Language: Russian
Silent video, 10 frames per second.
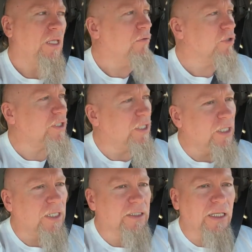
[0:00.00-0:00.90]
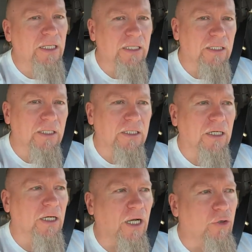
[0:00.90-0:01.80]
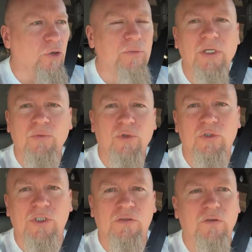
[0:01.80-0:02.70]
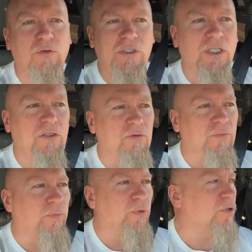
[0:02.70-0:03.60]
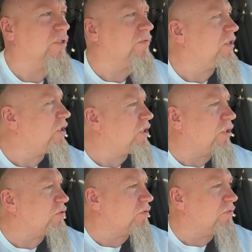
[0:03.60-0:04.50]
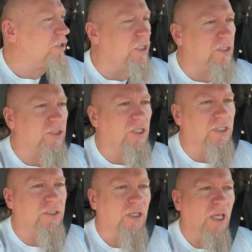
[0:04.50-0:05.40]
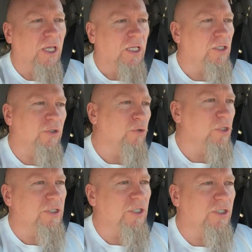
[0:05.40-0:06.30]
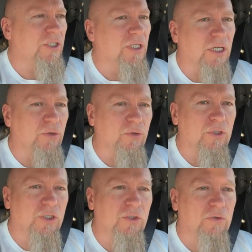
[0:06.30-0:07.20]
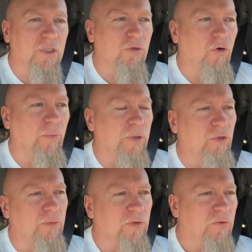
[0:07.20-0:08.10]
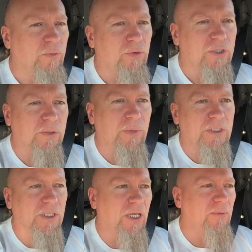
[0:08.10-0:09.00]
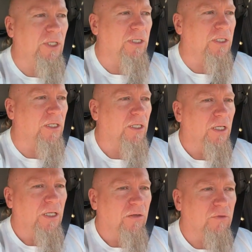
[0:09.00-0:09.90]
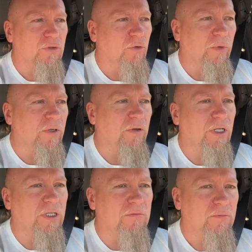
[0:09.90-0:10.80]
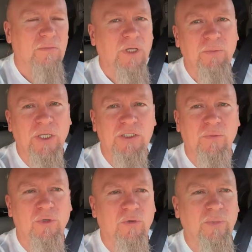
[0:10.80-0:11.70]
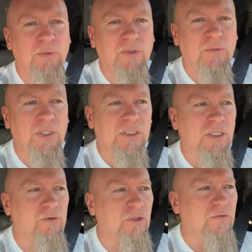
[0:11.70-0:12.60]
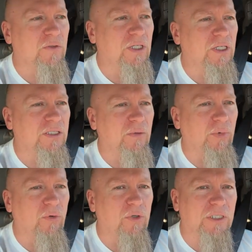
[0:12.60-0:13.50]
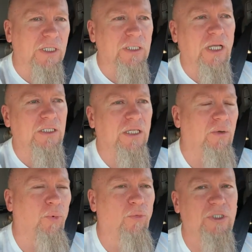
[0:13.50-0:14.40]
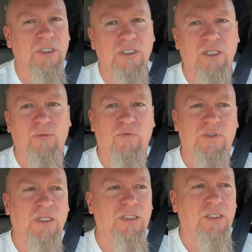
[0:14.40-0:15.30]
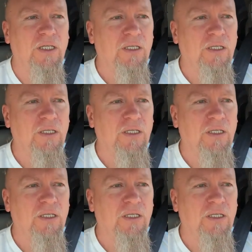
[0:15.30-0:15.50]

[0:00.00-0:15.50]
И вот таких отелей их огромное множество. То есть они вот просто встречаются, вот едешь, едешь, не туристический район, ничего такого подобного. Вот просто простая Америка, вот грубо говоря, опять же берем пример Минска, то есть вы едете по улице Ангарской и бум, среди домов стоит